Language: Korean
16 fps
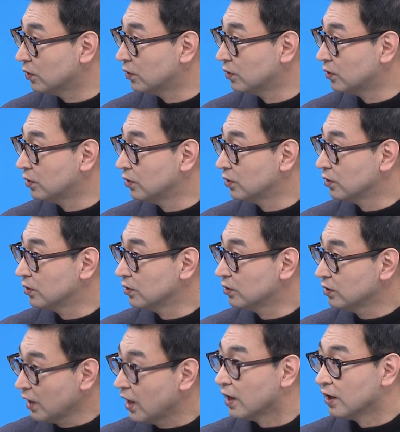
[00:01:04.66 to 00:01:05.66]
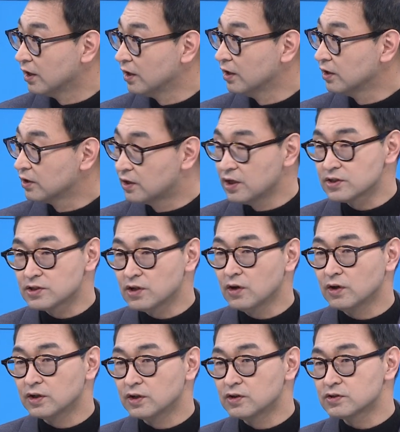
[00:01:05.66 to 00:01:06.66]
이제껏 없었다 네. 거죠.
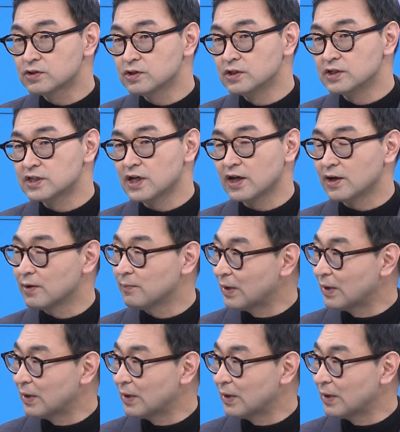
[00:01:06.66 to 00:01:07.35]
그래서 이것을 이제